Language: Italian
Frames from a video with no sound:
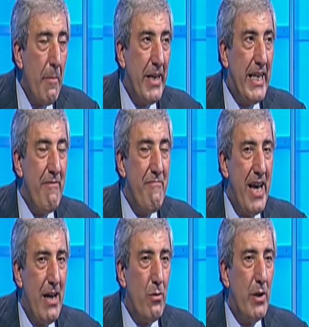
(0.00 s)
perché è
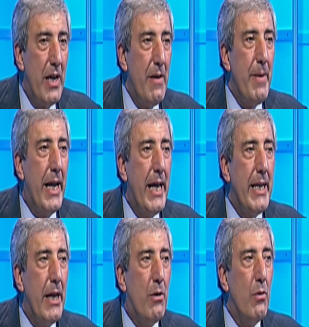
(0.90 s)
vero che
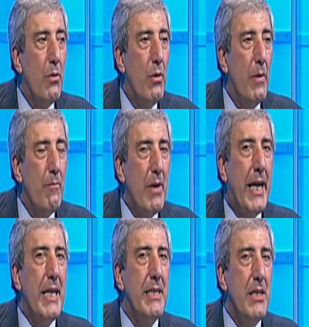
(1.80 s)
magari ecco, una
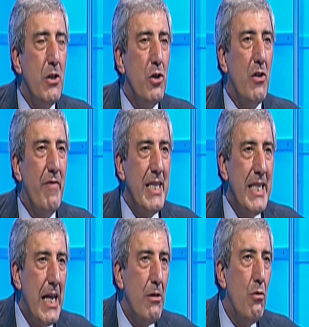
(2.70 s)
casa editrice
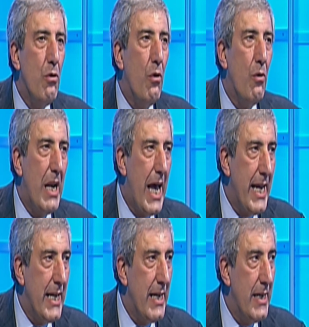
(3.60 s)
vendendo
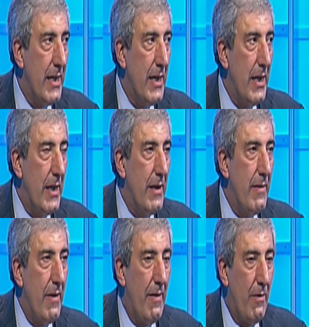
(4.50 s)
online
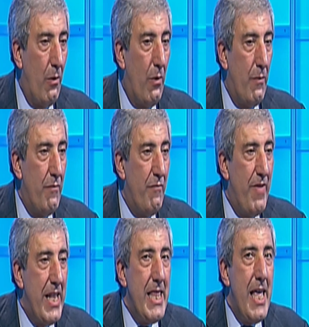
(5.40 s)
eh,
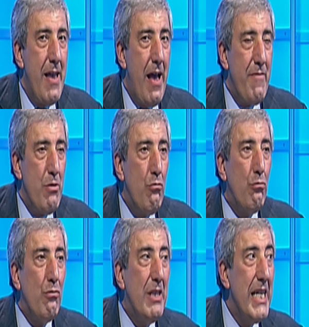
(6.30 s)
vende, ha
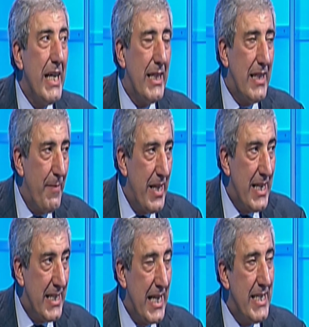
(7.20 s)
venduto
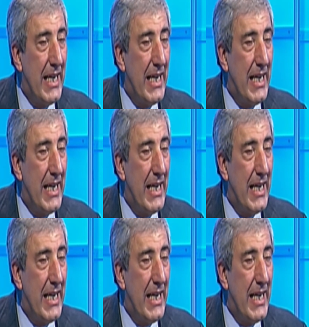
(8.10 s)
direttamente senza